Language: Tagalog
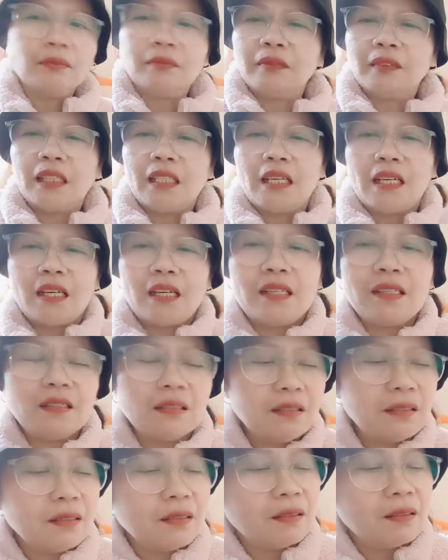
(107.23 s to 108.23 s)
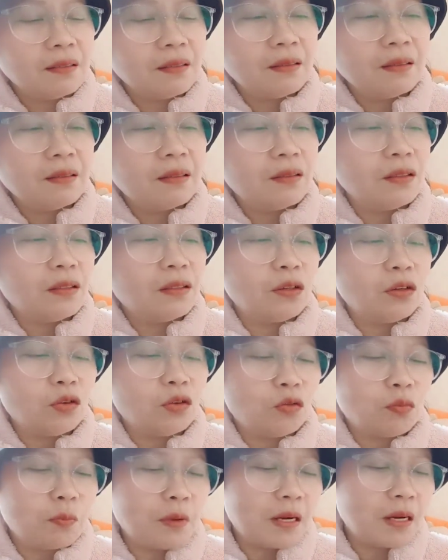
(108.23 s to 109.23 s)
Yan.
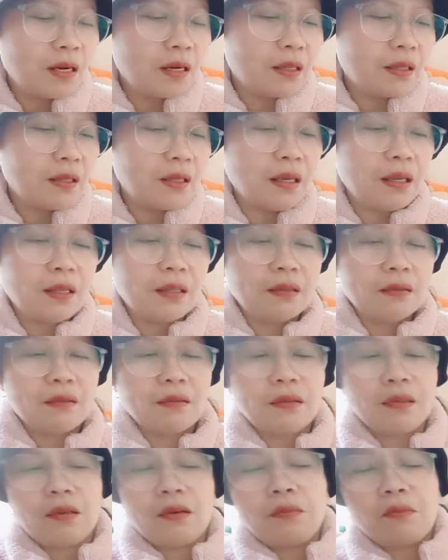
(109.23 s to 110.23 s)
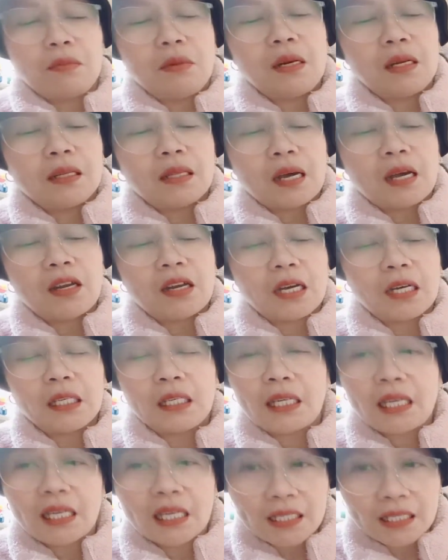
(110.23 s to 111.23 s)
I-open natin. Bili tayo ng
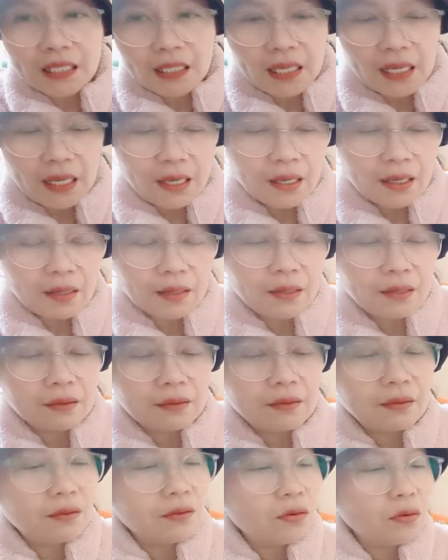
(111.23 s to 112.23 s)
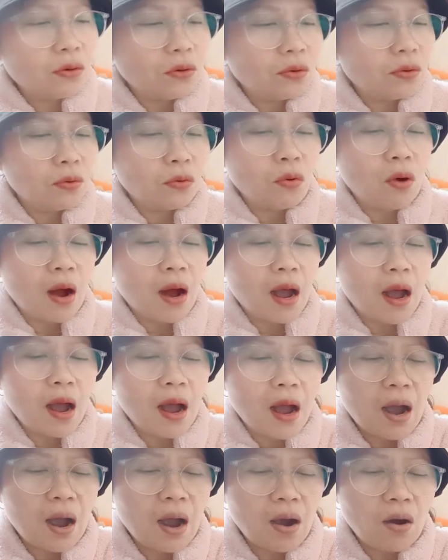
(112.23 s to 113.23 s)
kissing.
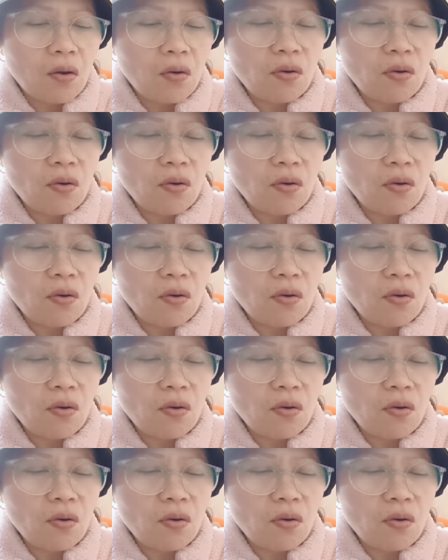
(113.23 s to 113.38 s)
Wow!